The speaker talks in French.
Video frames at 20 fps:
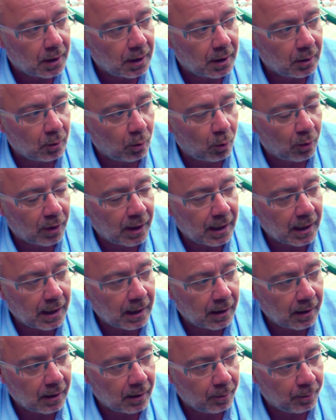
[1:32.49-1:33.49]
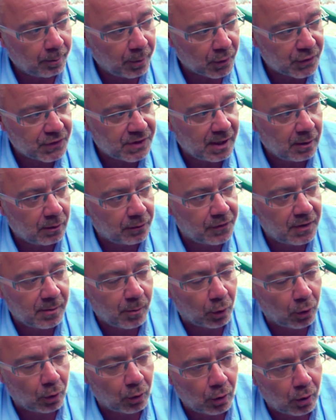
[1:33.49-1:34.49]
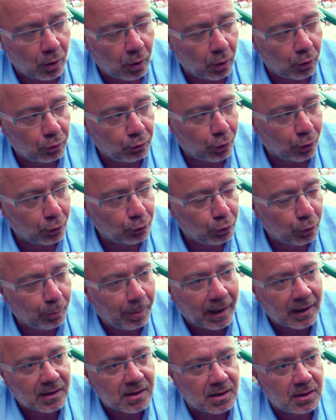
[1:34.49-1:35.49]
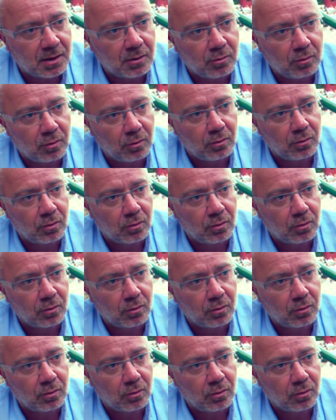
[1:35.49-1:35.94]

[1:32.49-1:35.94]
Et donc on a pensé le film en, deux parties.